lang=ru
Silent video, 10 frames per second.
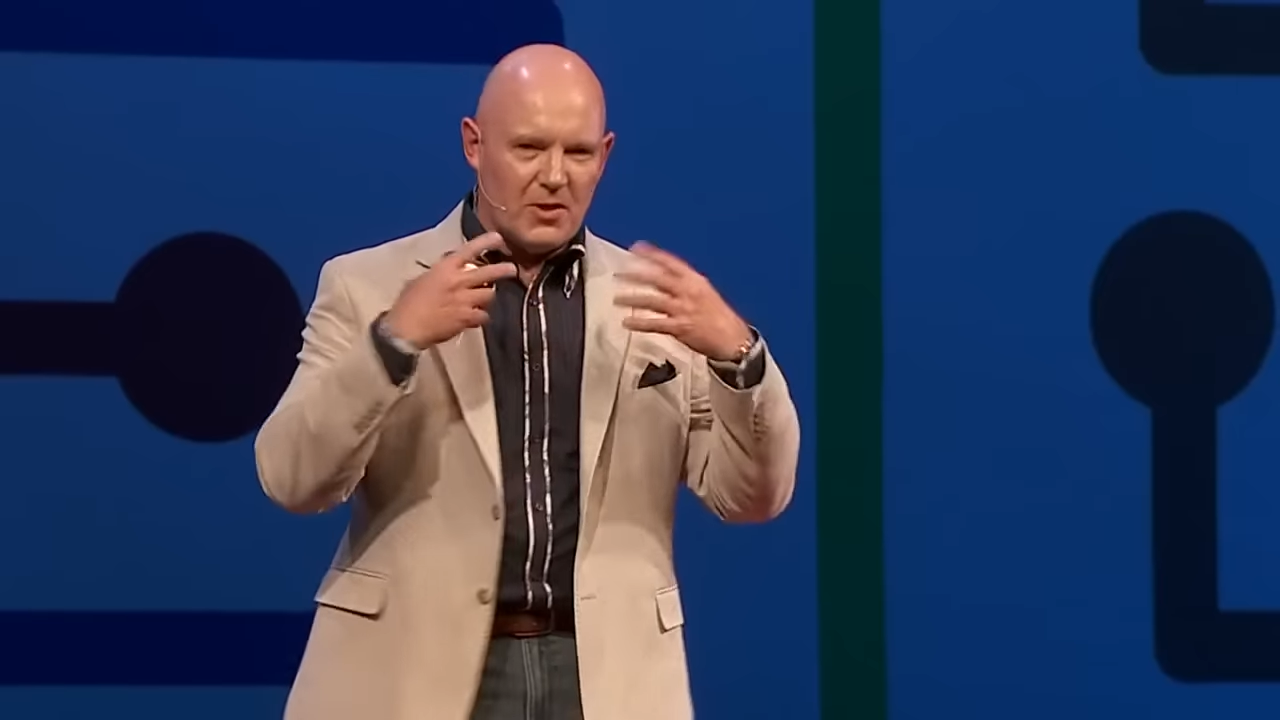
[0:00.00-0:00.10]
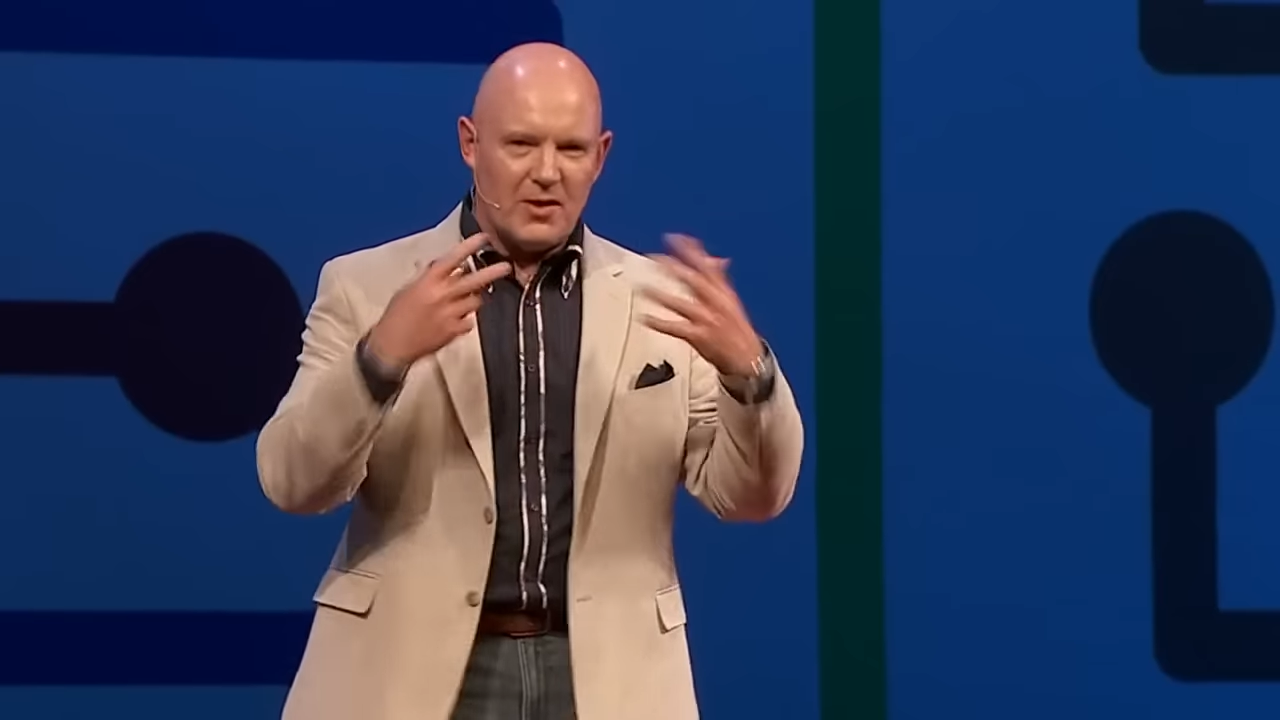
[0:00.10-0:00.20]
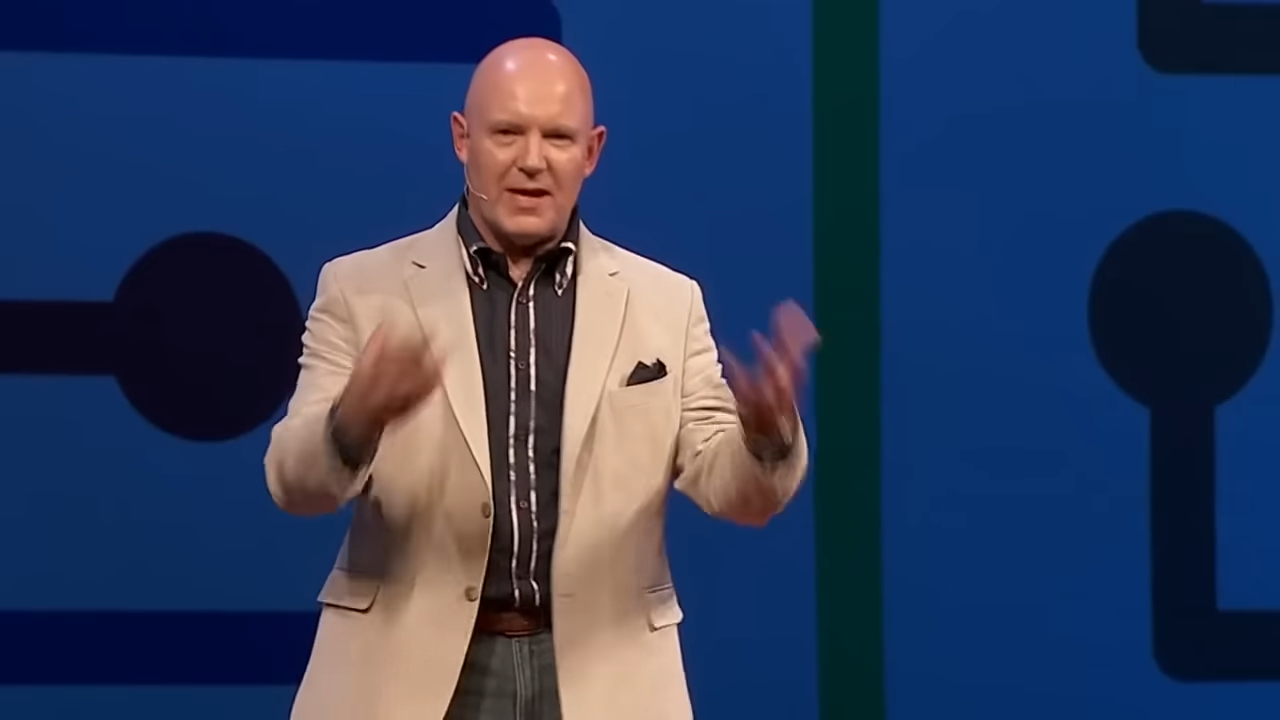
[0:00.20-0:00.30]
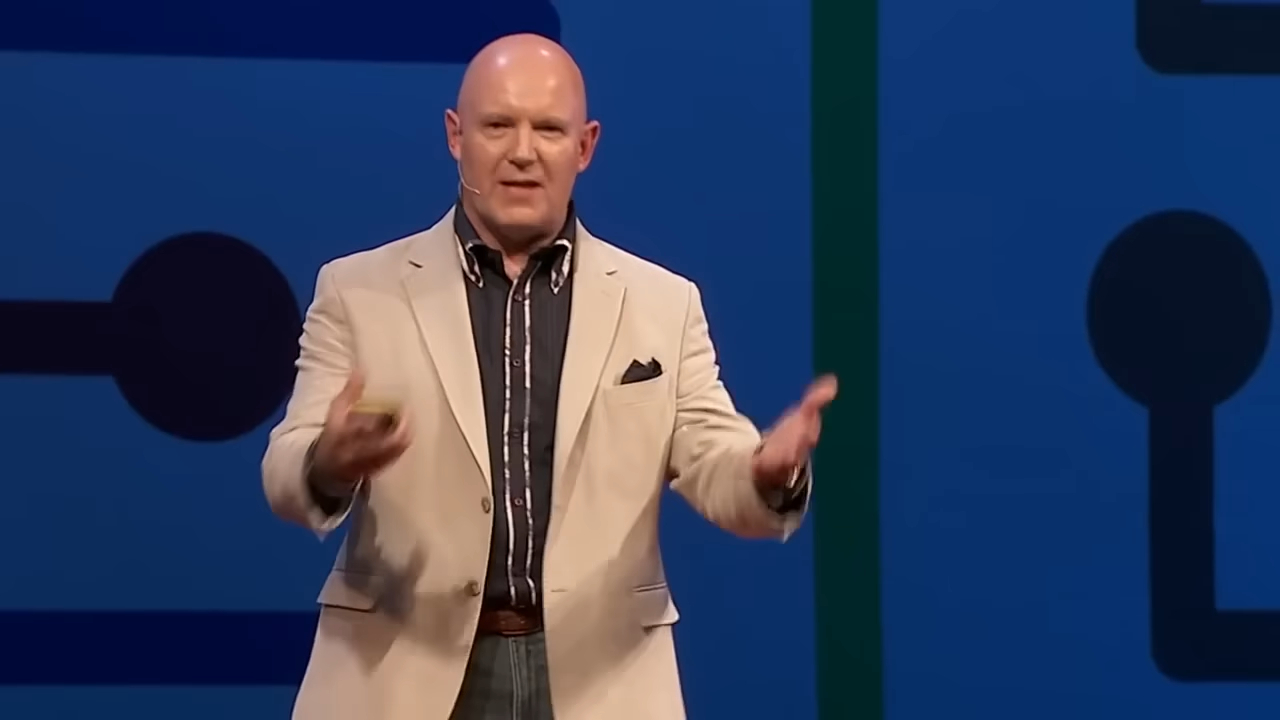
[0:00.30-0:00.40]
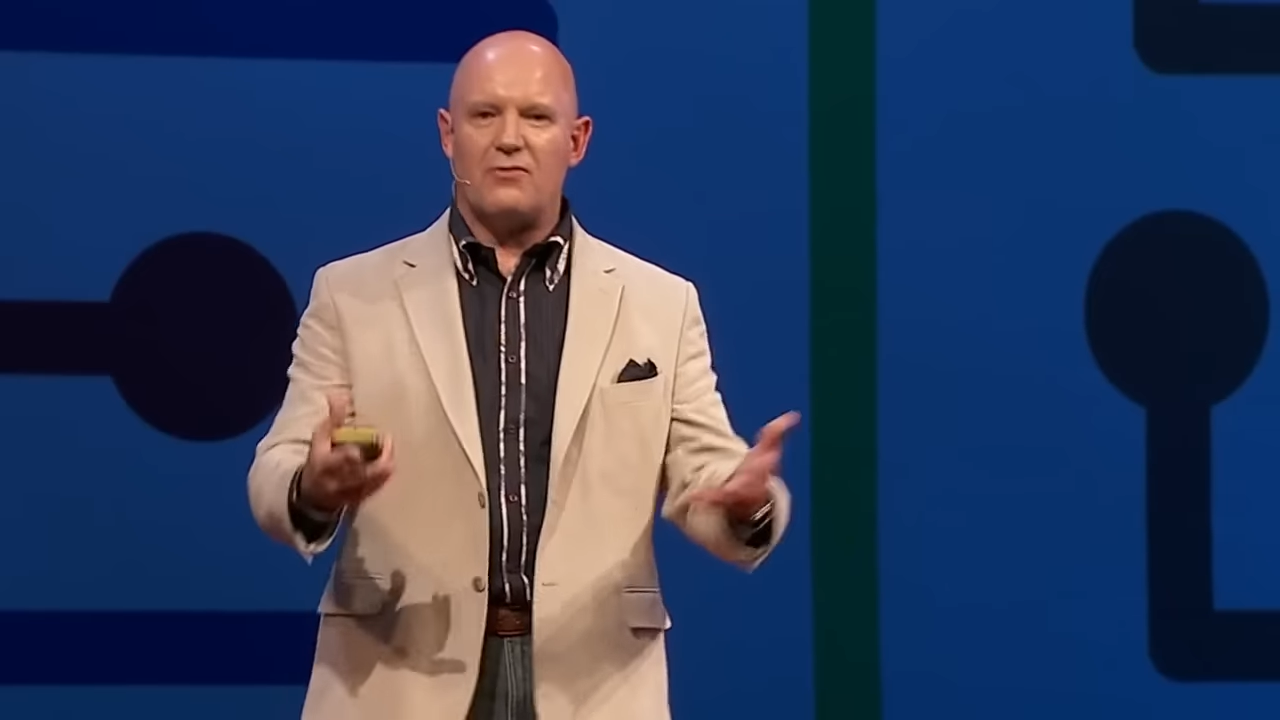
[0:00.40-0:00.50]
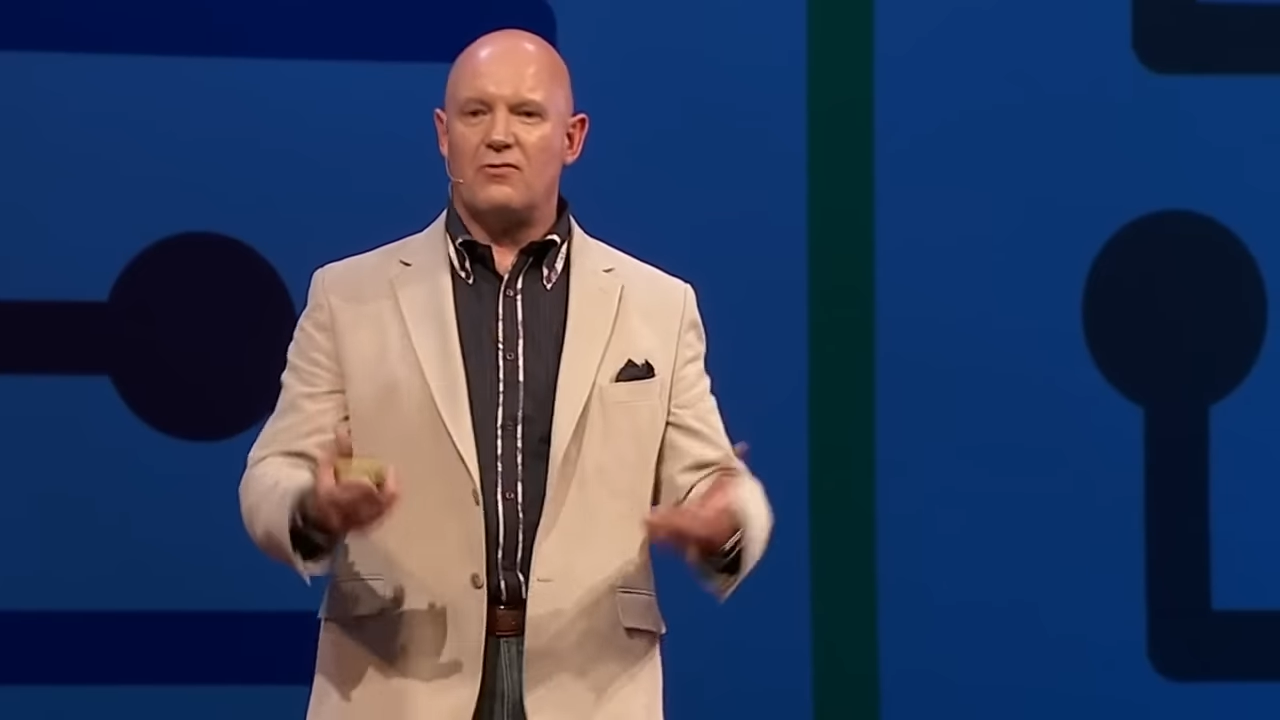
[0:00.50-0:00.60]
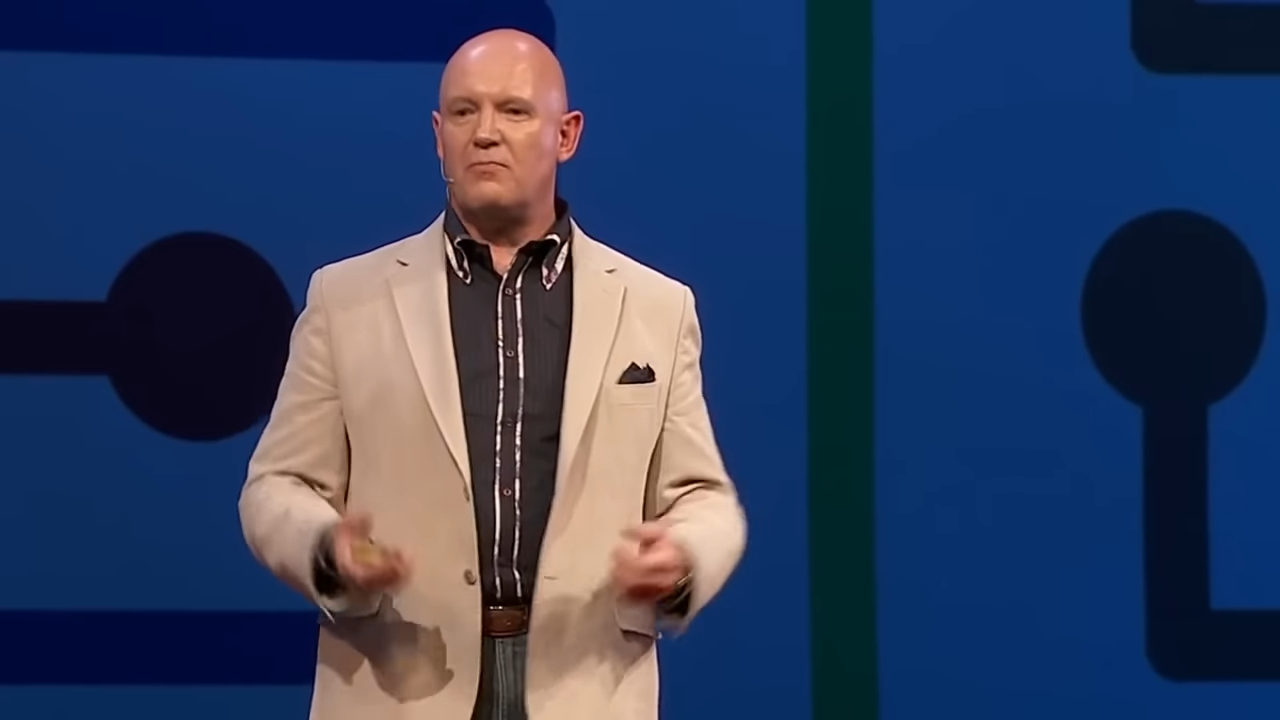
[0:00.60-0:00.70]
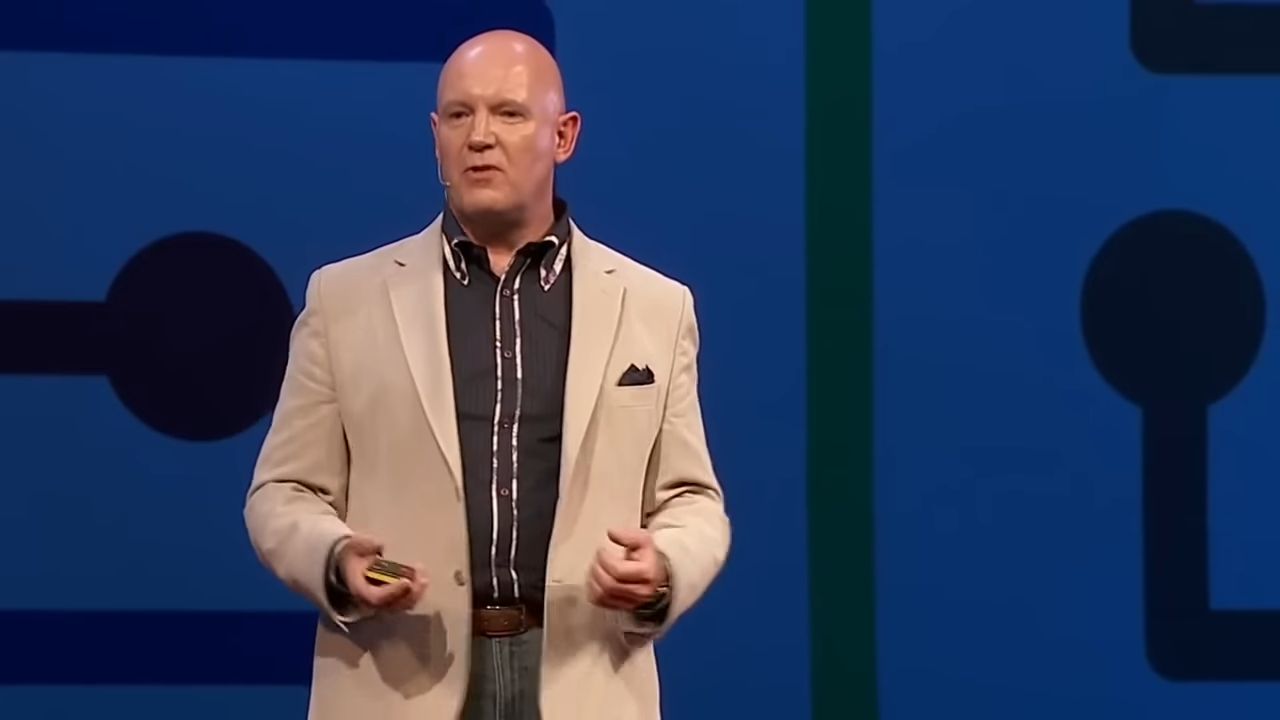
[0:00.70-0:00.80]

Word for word: интонацию,